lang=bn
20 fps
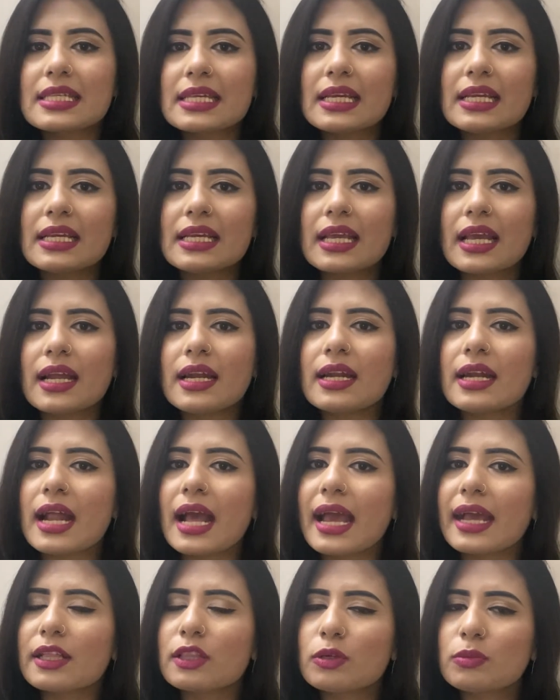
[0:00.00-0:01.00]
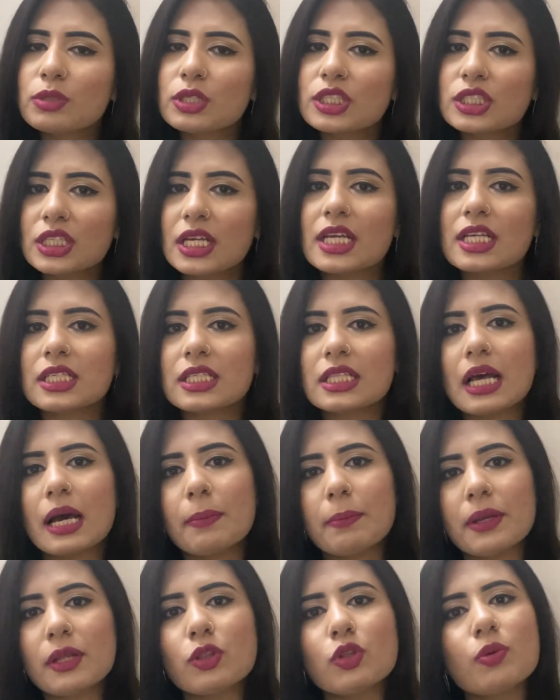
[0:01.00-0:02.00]
স্কিন কেয়ারের একদম শেষ
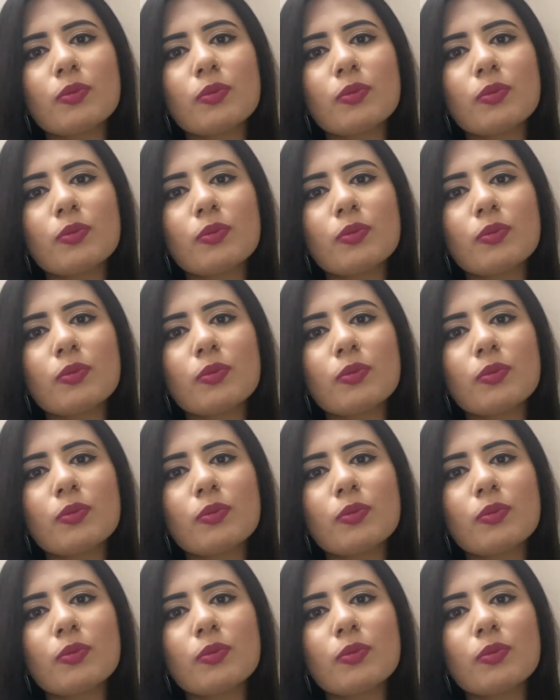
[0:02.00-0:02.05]
ধাপে